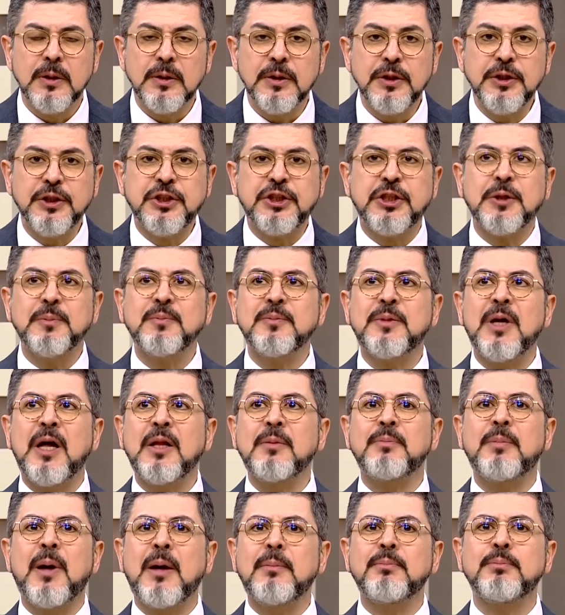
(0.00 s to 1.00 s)

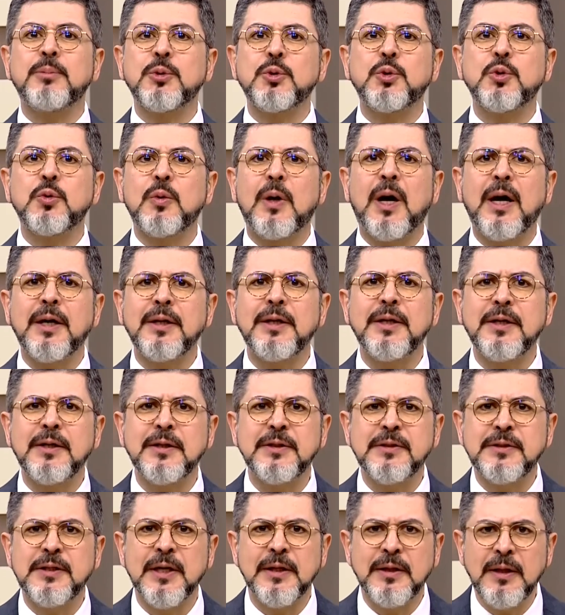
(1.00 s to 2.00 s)
İçimden ben bu duayı
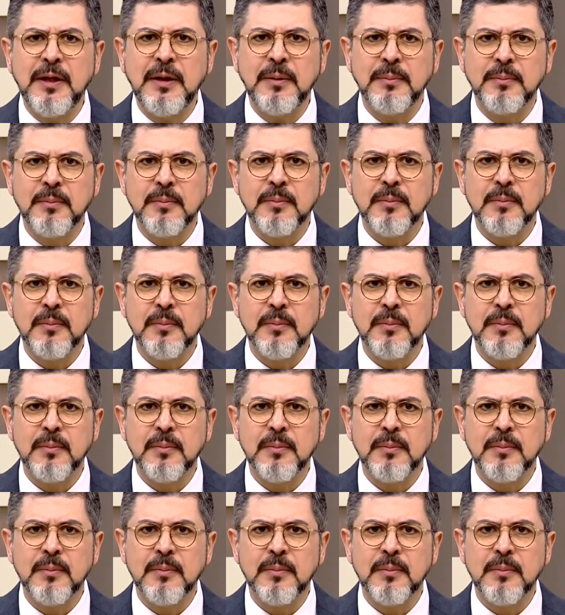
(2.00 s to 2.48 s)
hissedeyim.